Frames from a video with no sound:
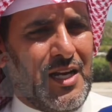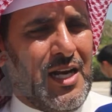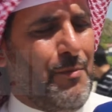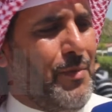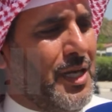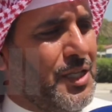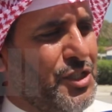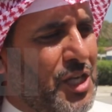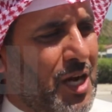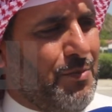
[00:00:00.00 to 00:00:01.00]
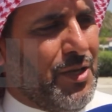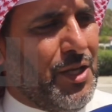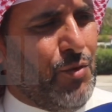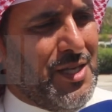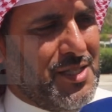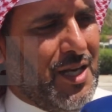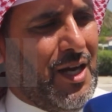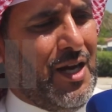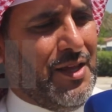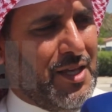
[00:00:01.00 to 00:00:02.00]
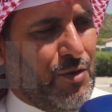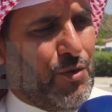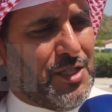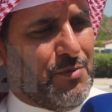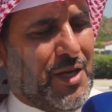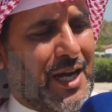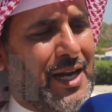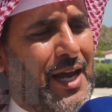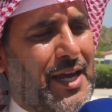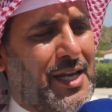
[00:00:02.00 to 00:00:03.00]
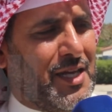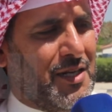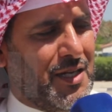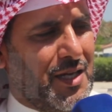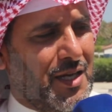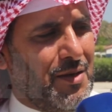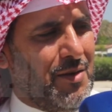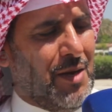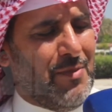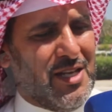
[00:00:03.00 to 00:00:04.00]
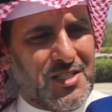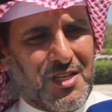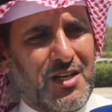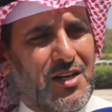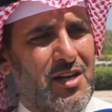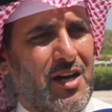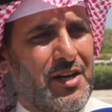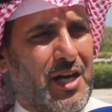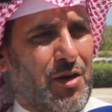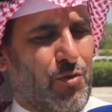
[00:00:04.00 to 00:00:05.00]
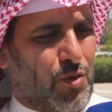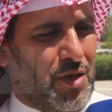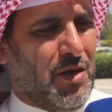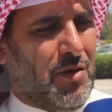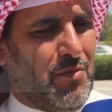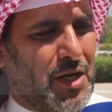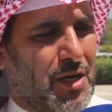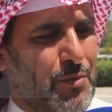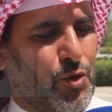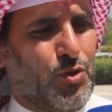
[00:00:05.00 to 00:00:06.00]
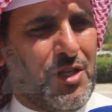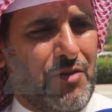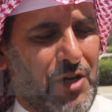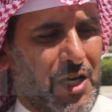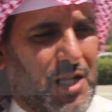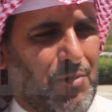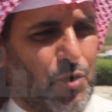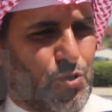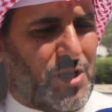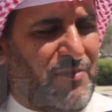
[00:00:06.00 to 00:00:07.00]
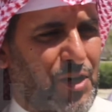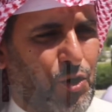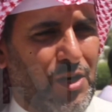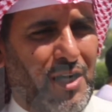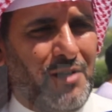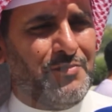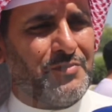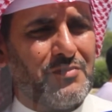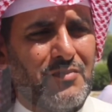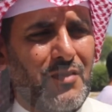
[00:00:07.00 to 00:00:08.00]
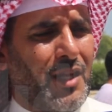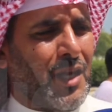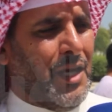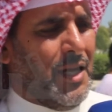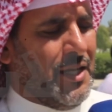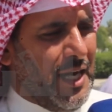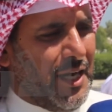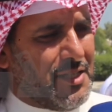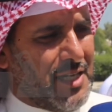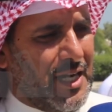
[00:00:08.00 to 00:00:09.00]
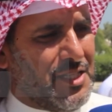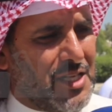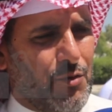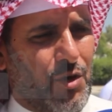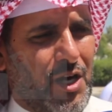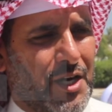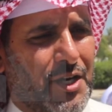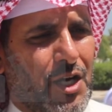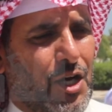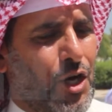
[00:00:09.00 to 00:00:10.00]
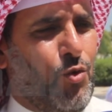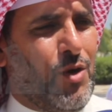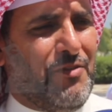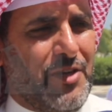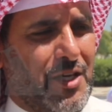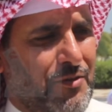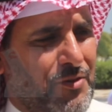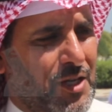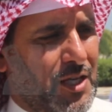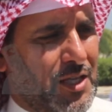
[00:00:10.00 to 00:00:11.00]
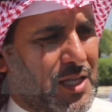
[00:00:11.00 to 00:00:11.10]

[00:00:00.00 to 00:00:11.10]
لما الشاب يوزع هذه الوجبة على أي منزل كان أو من البيوت اللي موجودة في القرى يحرص على شيء واحد هو في في